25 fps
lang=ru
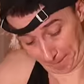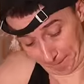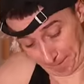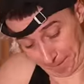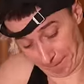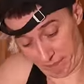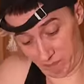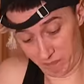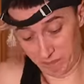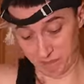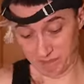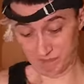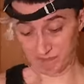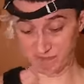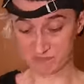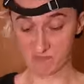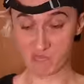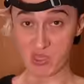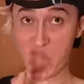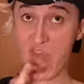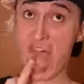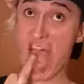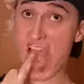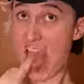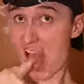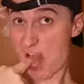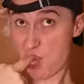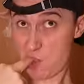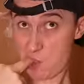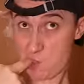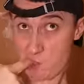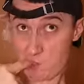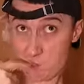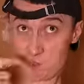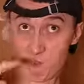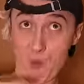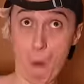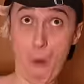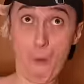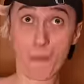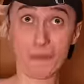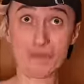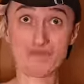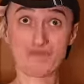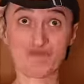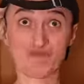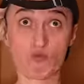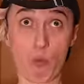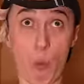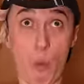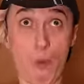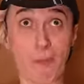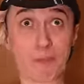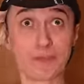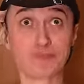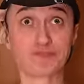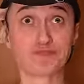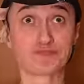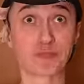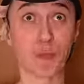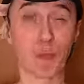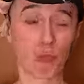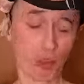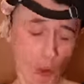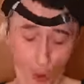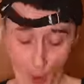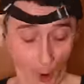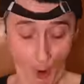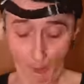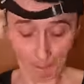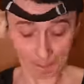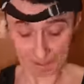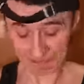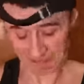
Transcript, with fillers: Уже жопа слиплась. Виталик вон диатезом покрылся. Ха.